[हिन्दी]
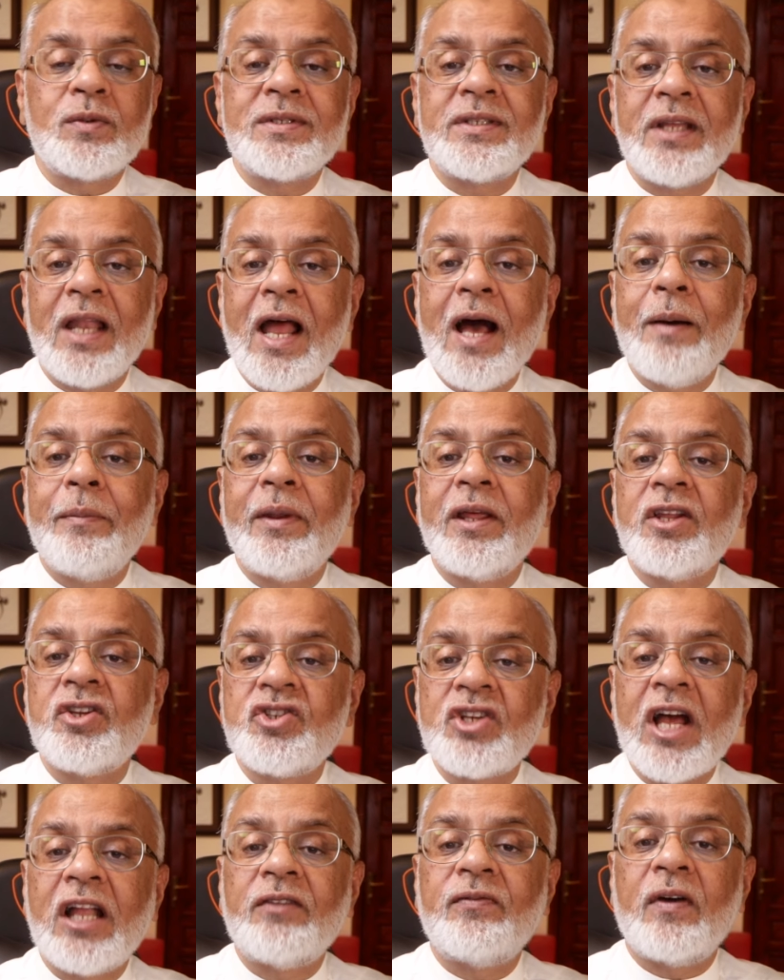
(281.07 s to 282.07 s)
सलाम ने
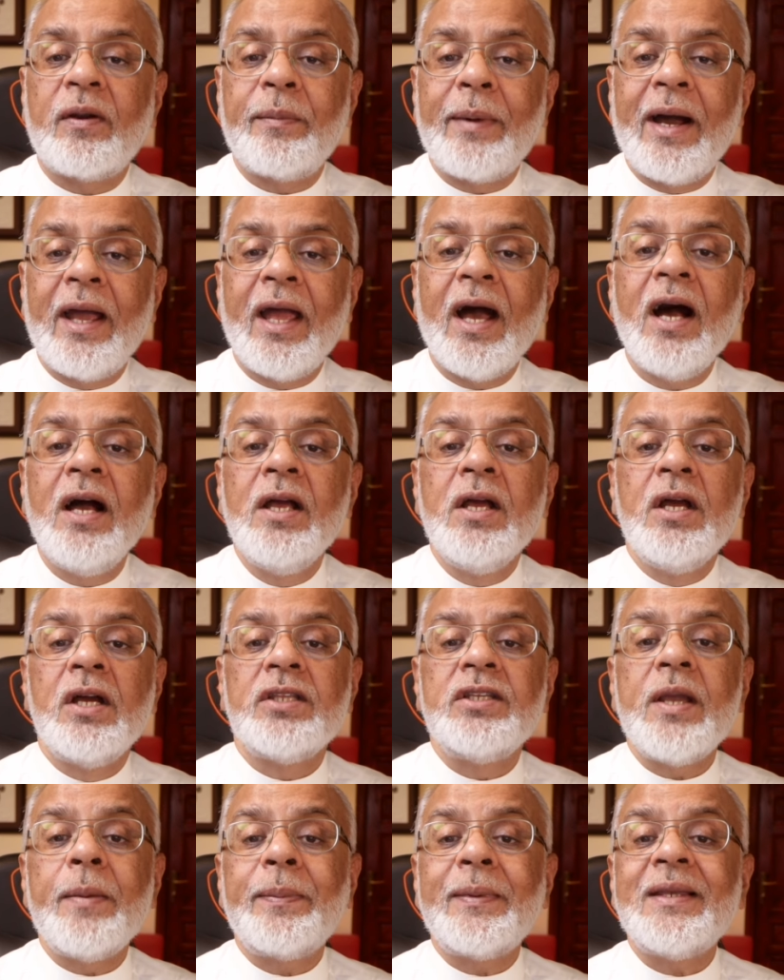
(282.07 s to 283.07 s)
इरशाद फरमाया
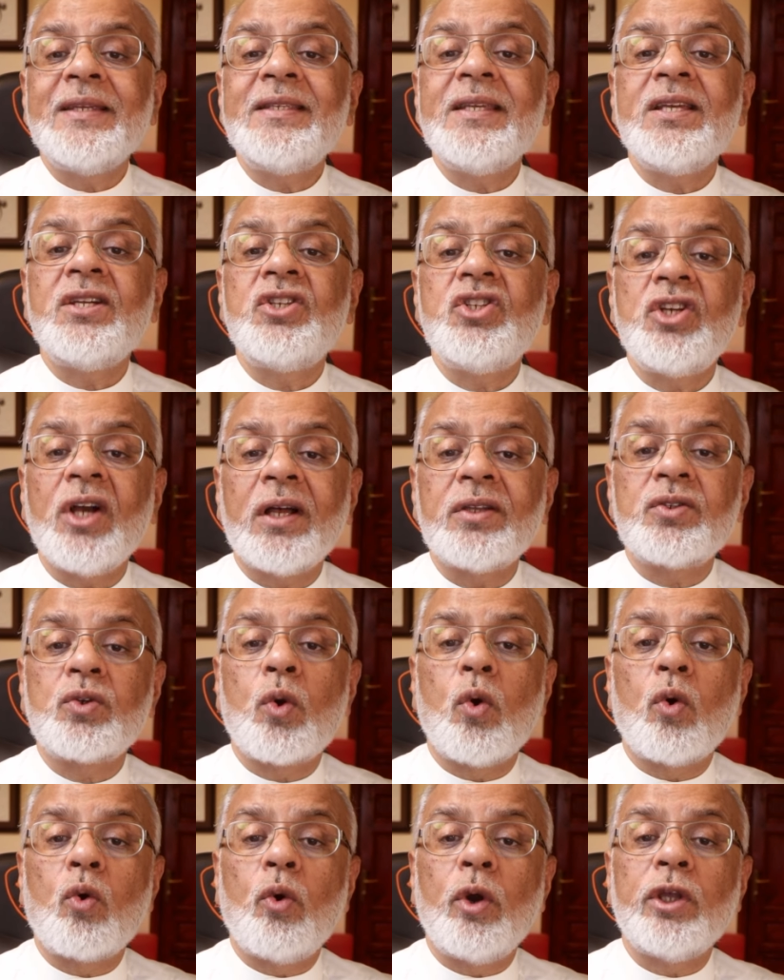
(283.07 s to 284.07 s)
जब किसी शख्स
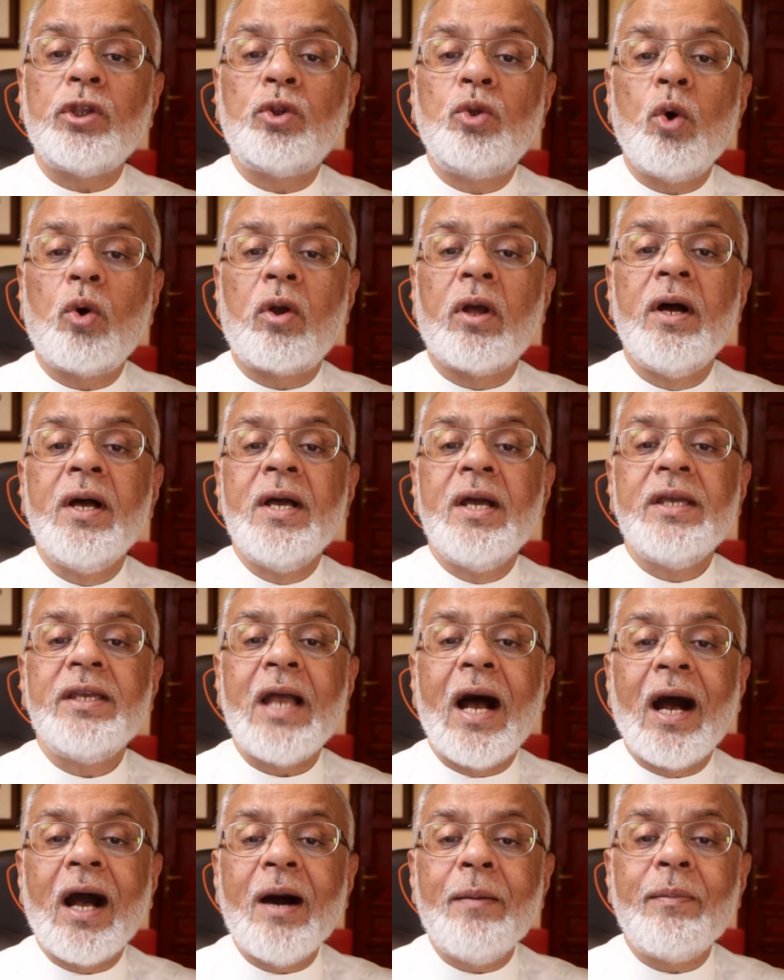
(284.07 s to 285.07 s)
को कोई दुख
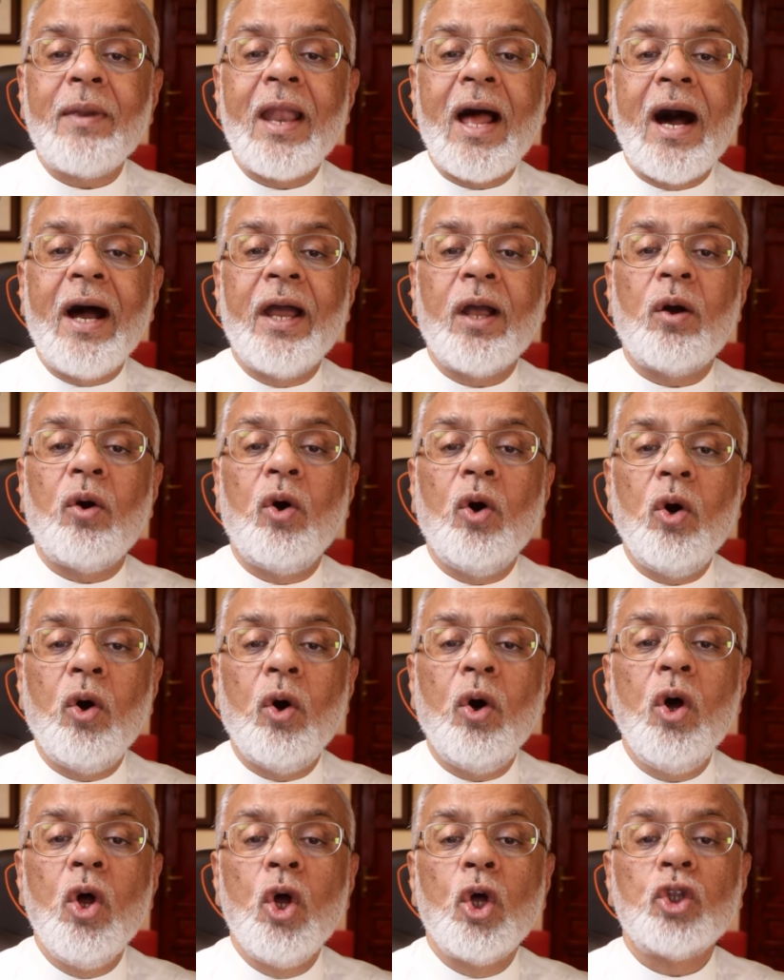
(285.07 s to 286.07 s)
या गम लाक
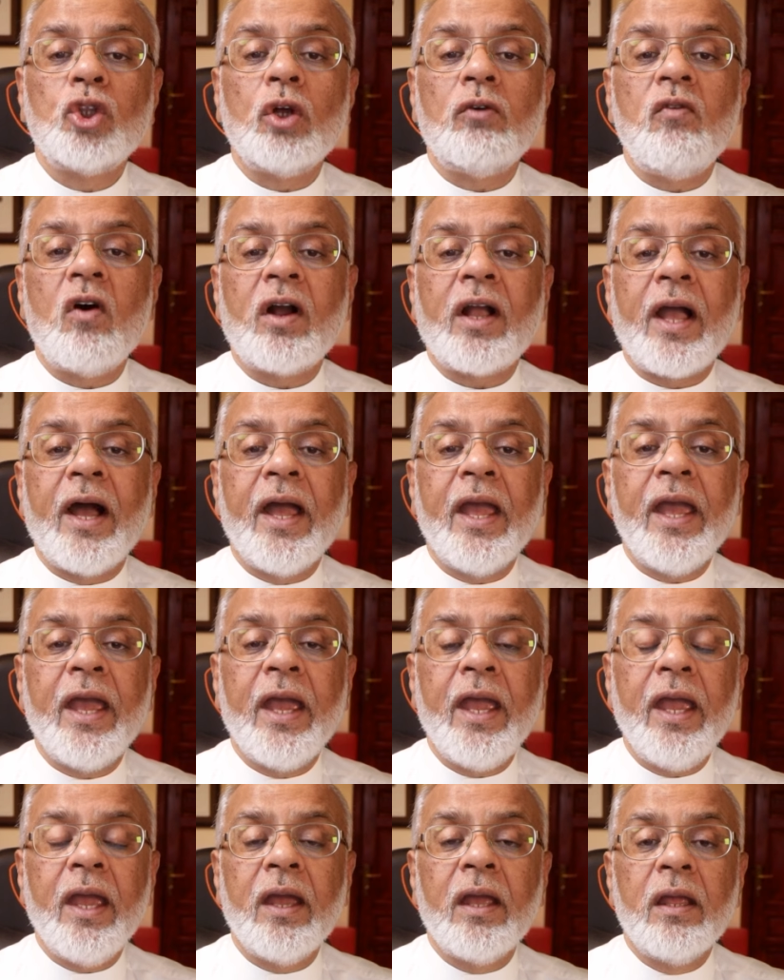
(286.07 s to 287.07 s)
हो तो वो कहे
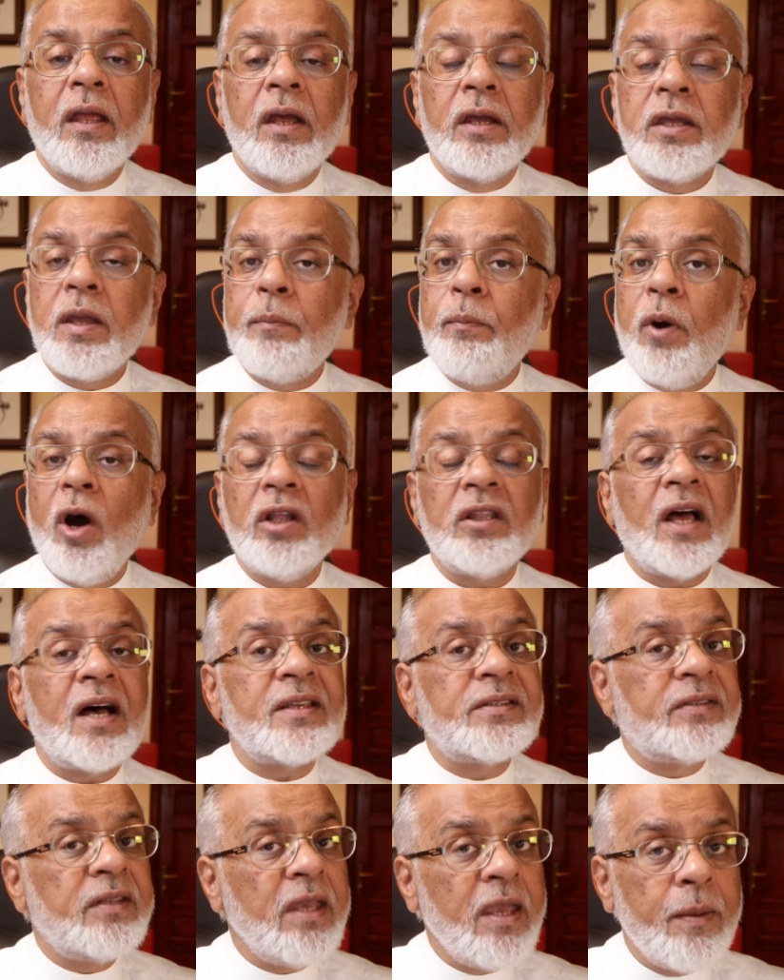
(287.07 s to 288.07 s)
ये बहुत
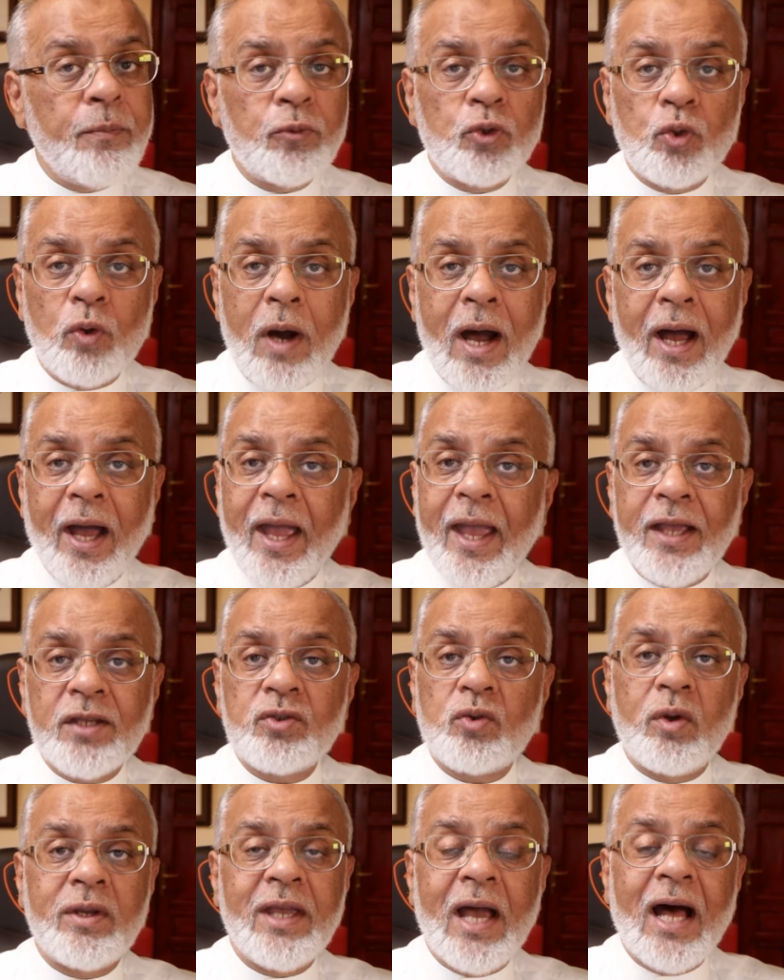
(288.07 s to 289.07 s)
अजीम दुआ है
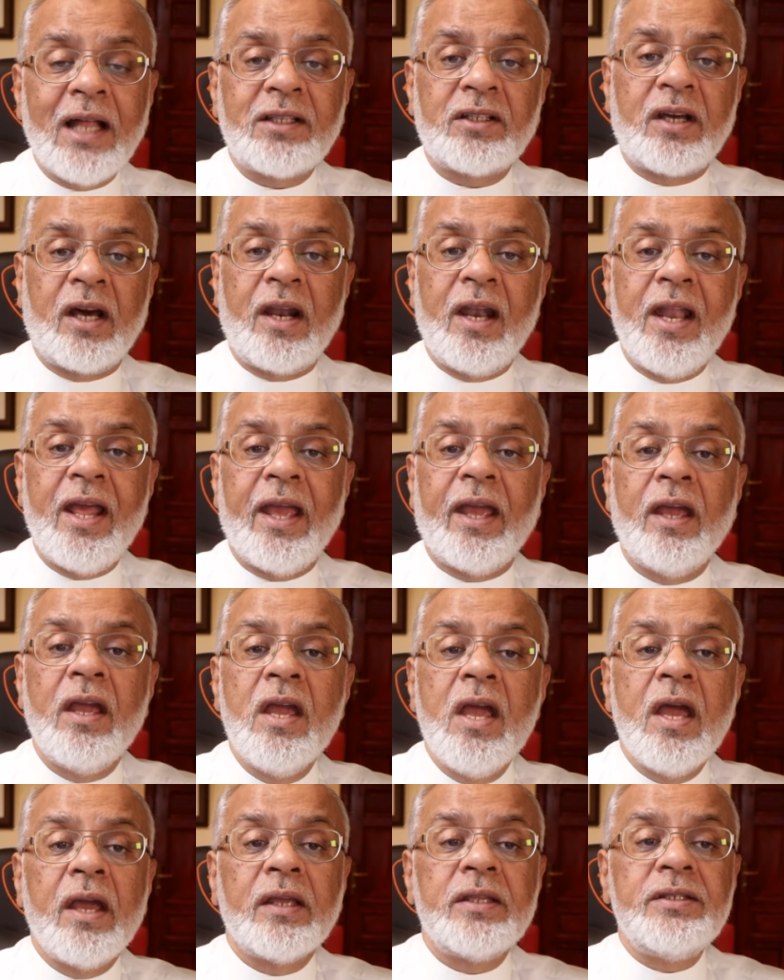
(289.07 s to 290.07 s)
इसको याद कर लें
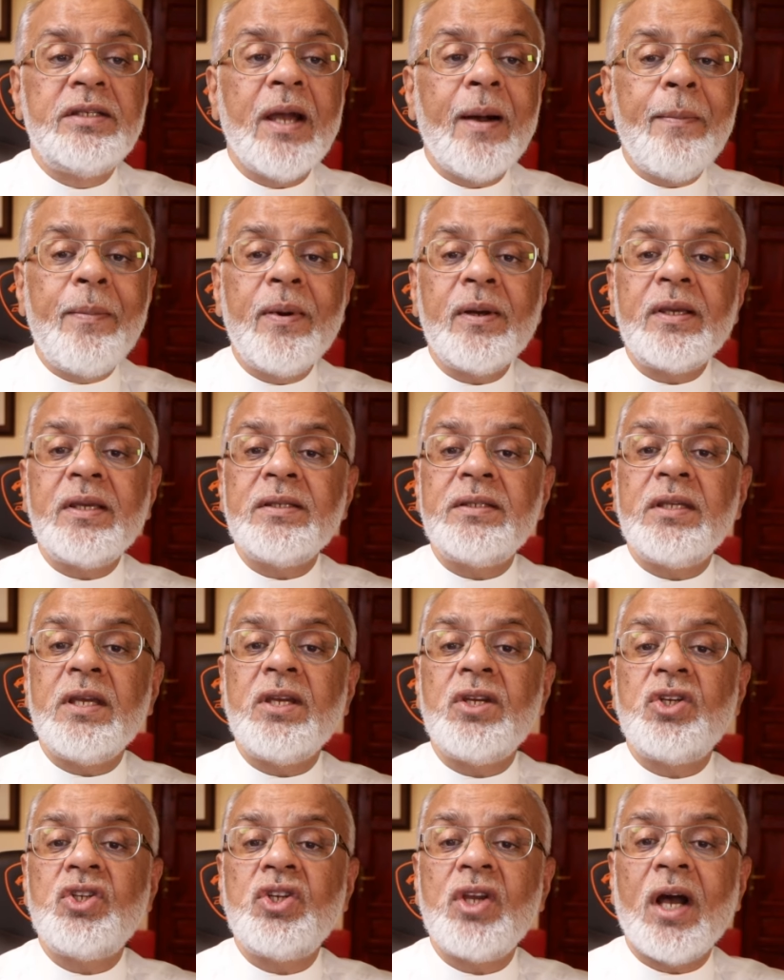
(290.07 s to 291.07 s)
जब
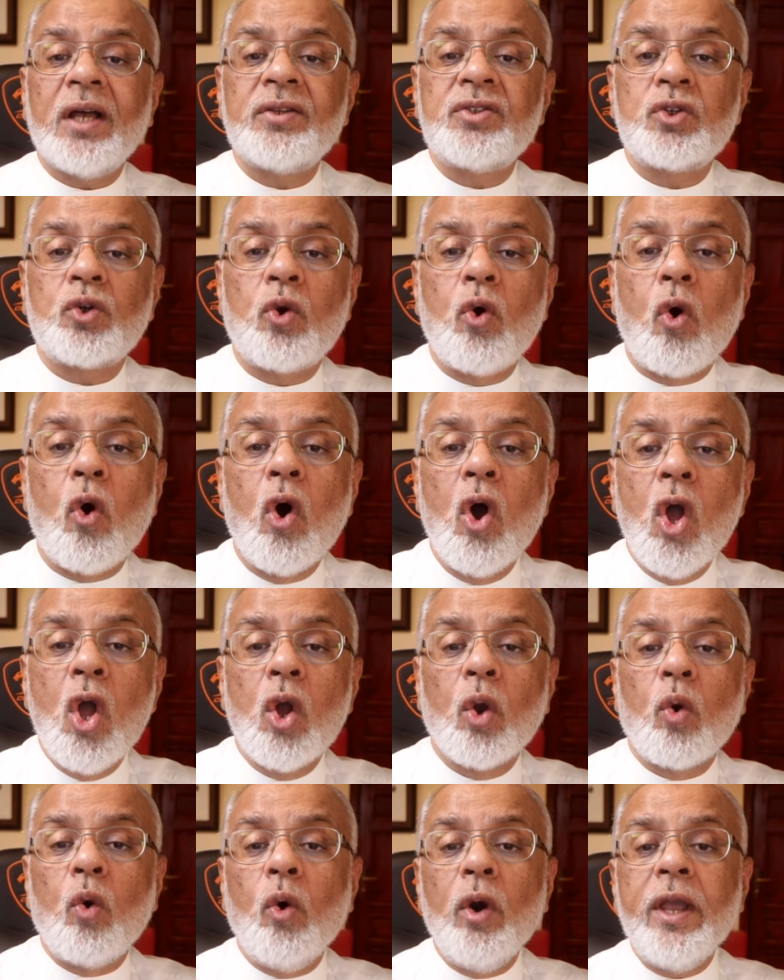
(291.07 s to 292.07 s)
किसी शख्स को
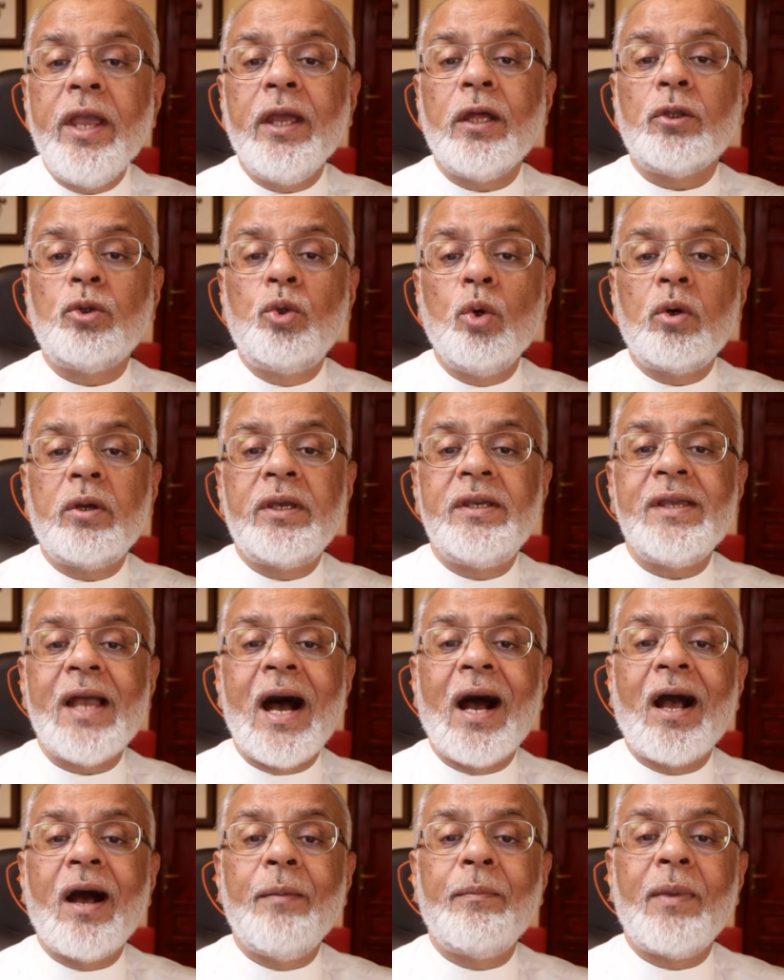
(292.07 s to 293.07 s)
कोई दुख
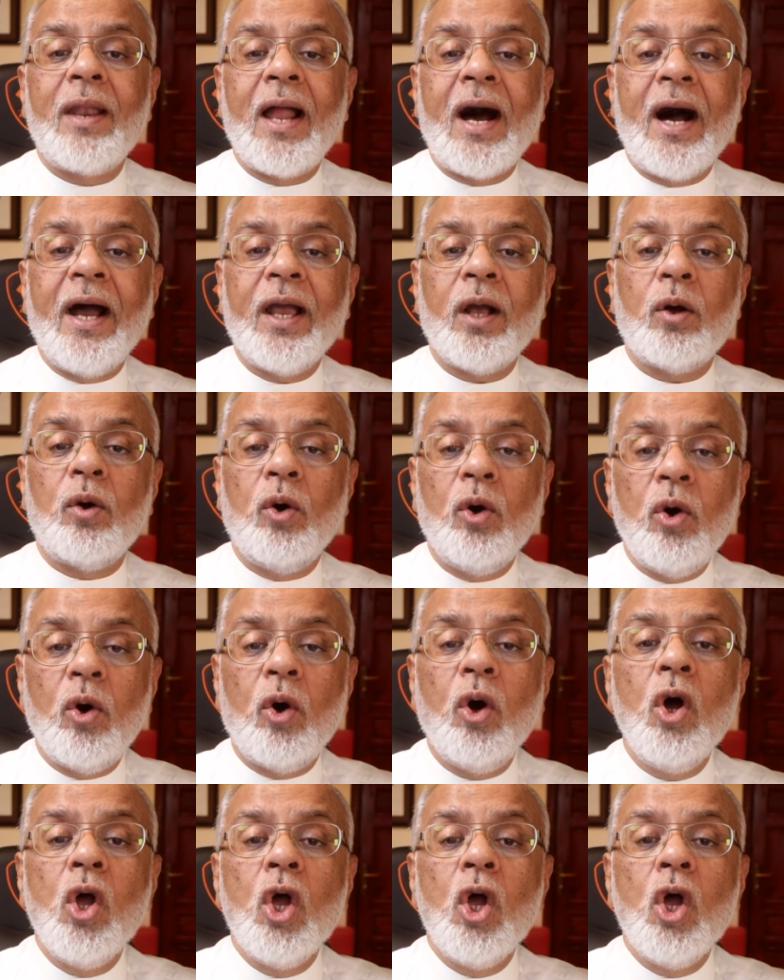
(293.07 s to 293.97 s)
या गम लाक हो